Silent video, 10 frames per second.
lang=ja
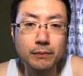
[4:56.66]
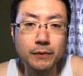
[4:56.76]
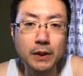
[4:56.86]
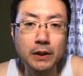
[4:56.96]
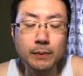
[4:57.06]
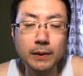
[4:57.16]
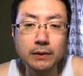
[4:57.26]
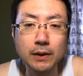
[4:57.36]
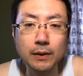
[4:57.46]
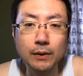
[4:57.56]
ブランドバッグ
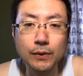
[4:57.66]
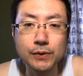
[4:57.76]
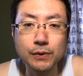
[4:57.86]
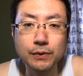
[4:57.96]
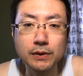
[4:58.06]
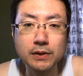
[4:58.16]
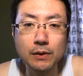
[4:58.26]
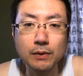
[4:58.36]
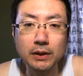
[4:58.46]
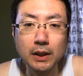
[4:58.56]
買おうか宝飾につ
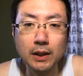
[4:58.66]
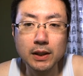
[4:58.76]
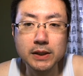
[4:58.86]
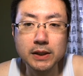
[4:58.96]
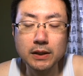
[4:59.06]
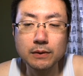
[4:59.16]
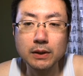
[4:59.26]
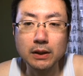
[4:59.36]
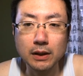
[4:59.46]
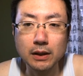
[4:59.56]
けようかたかが知れてる
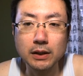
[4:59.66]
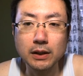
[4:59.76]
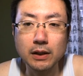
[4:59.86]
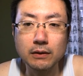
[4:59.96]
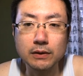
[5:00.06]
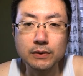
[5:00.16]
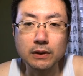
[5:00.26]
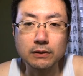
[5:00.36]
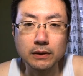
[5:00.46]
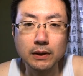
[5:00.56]
からね金額がおそ
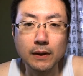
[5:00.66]
らく